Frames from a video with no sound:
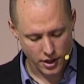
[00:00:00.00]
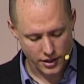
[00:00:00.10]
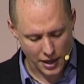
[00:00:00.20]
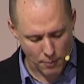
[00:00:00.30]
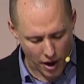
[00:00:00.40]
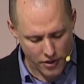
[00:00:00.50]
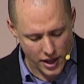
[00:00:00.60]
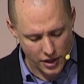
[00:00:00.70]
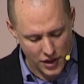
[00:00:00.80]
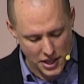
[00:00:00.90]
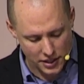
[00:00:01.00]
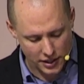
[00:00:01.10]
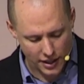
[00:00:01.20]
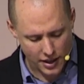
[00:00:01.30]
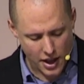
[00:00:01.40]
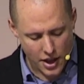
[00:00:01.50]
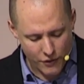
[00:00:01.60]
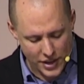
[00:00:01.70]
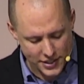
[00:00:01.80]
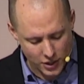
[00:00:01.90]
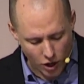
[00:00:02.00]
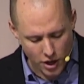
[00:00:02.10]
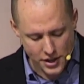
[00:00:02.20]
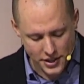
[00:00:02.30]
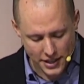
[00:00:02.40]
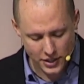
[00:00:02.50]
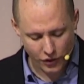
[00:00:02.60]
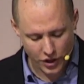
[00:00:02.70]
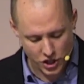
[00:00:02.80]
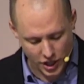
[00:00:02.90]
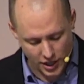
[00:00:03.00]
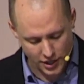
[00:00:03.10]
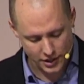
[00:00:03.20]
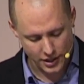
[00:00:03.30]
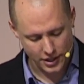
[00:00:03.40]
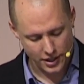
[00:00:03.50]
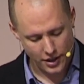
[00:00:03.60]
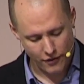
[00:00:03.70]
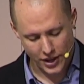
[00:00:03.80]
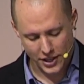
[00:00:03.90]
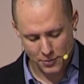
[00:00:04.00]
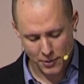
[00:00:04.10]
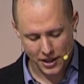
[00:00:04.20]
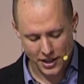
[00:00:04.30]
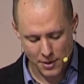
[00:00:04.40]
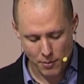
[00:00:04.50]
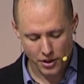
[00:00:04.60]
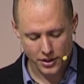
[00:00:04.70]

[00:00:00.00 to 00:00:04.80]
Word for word: Der Mann erwiderte, wie soll ich es verstehen, wenn es mir niemand